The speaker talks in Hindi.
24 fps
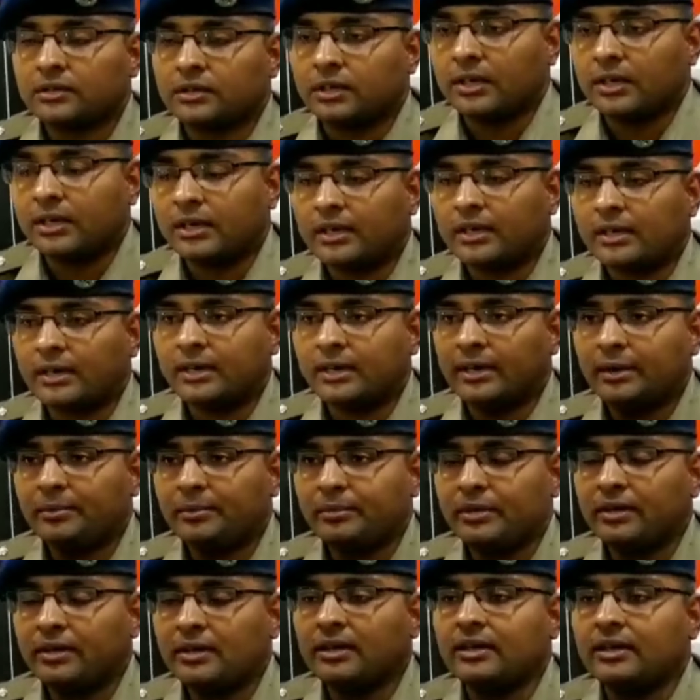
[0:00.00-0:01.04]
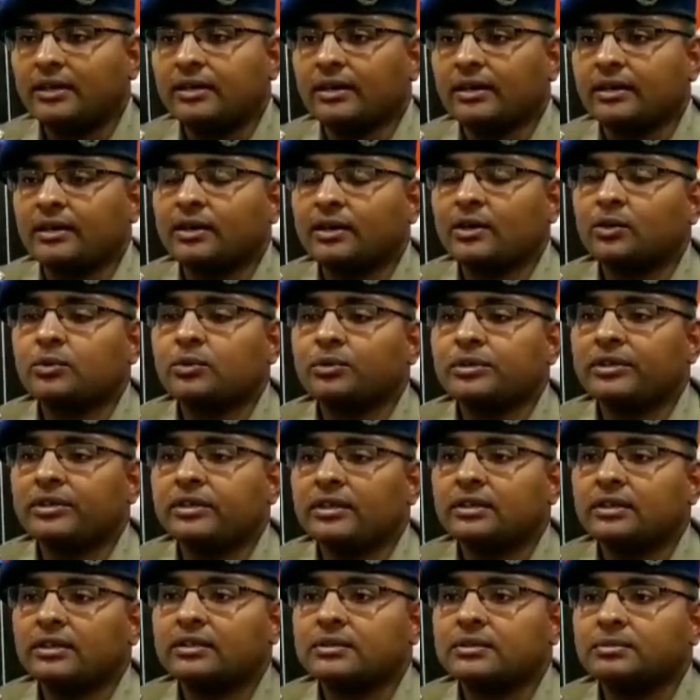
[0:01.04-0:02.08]
थाना कैंट में एक घटना हुई
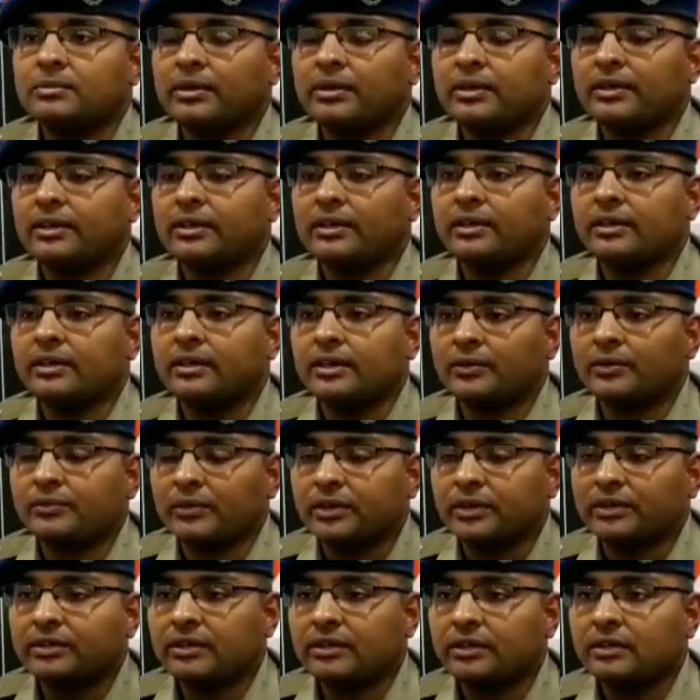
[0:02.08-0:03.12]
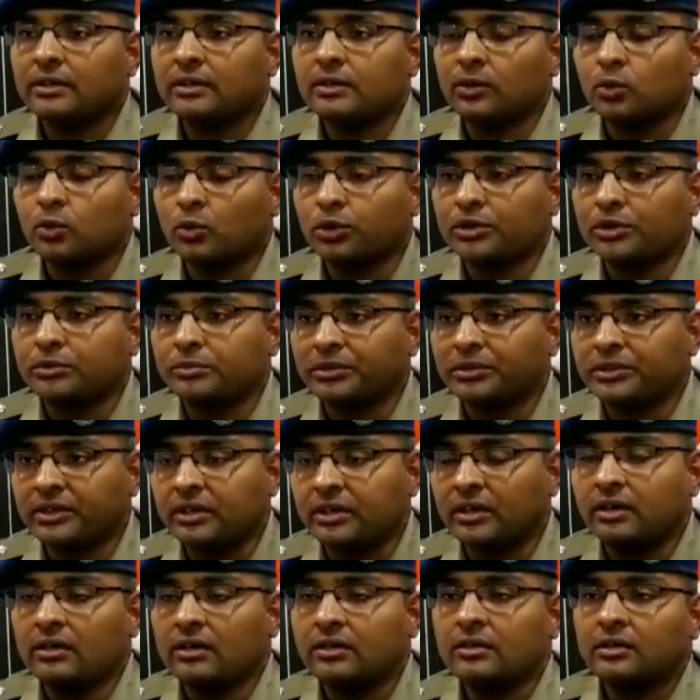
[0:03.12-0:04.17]
थी जिसमें कि एक व्यक्ति रोहित
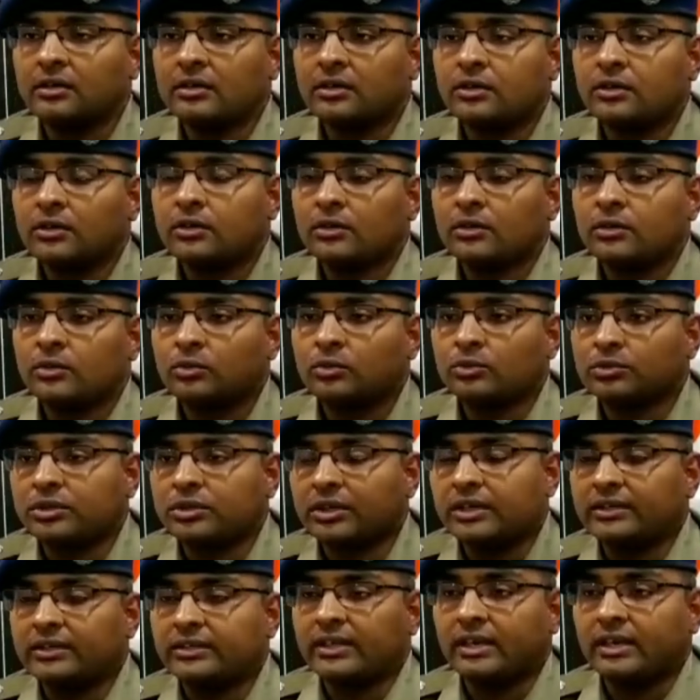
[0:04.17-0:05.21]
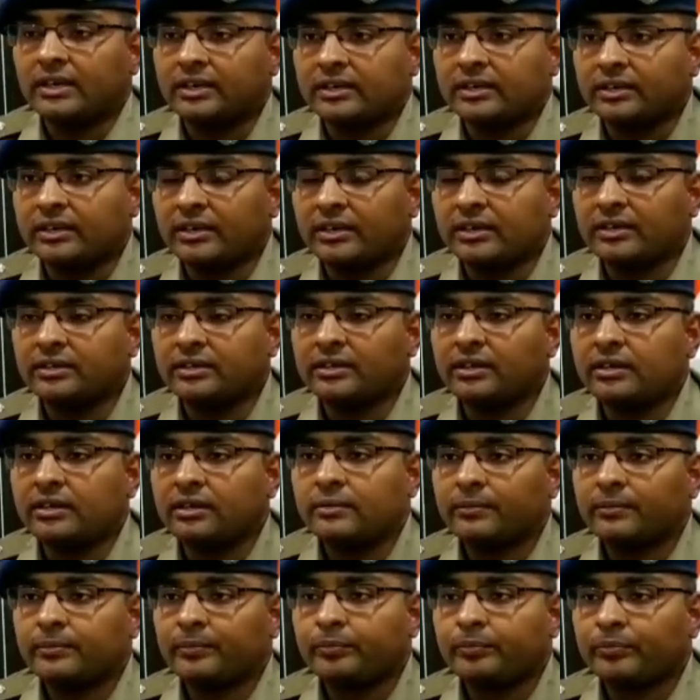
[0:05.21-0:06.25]
मिश्रा उसकी हत्या कर दी गई थी
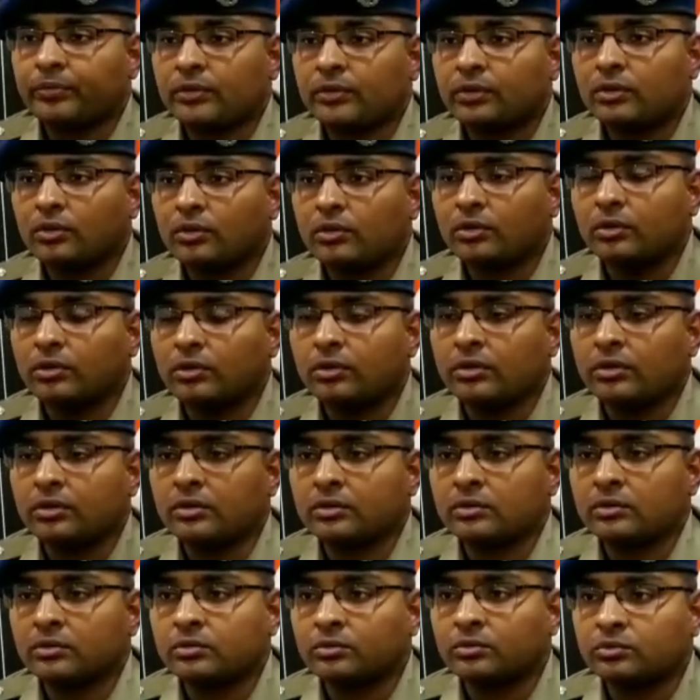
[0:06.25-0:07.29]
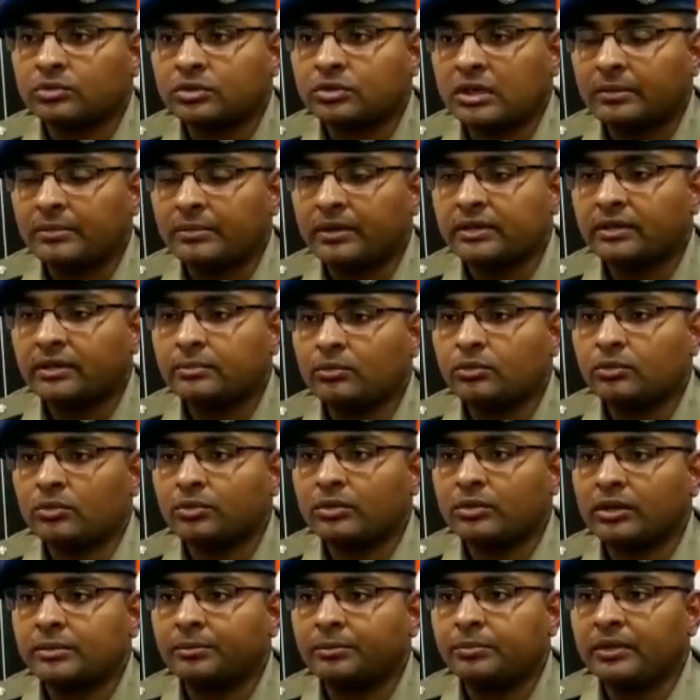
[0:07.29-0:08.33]
और उसके बाद हम
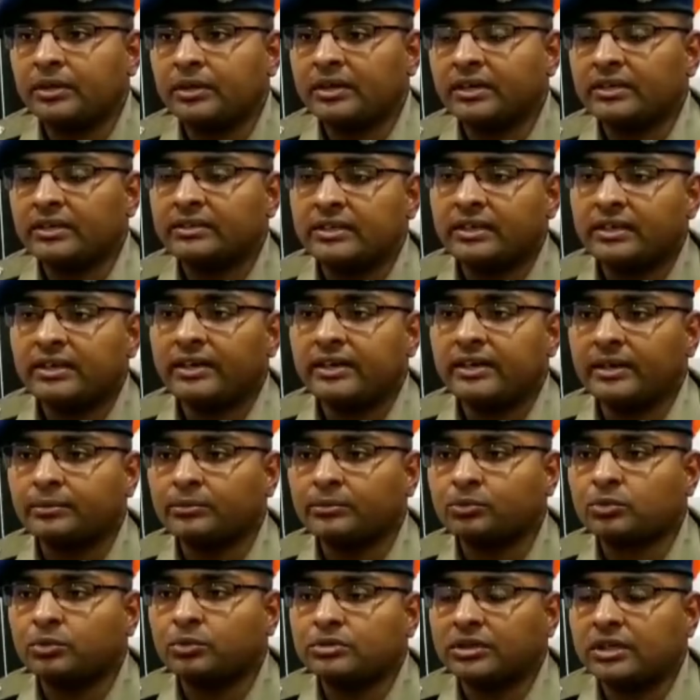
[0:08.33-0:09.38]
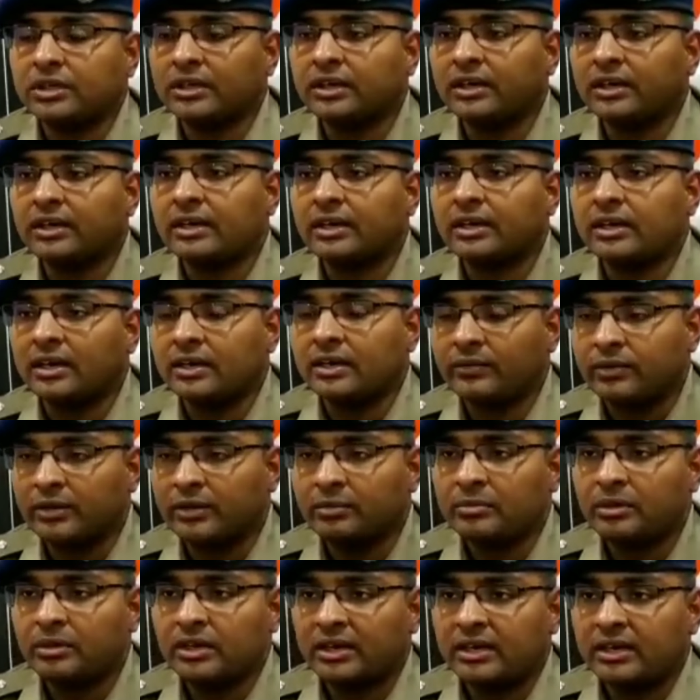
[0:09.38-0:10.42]
लोगों ने अपनी कई सारी टीम्स को इस घटना के
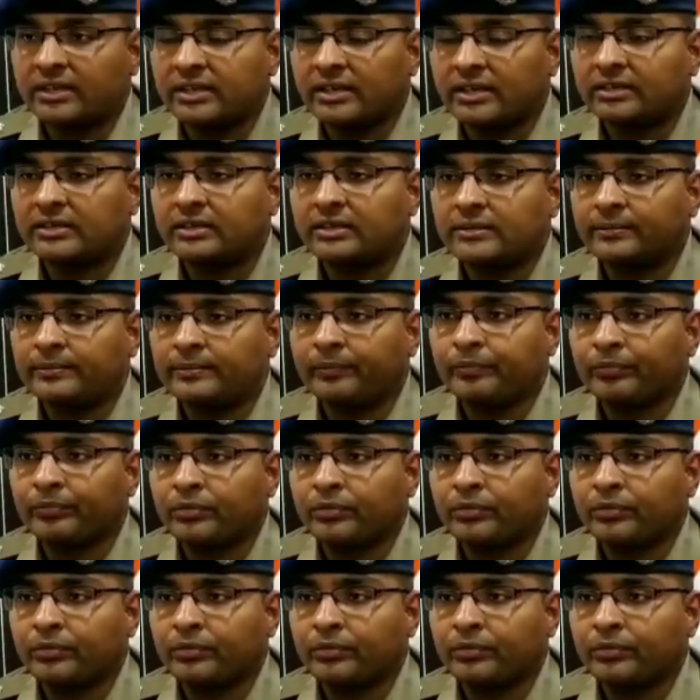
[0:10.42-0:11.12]
अनावरण में लगा दिया था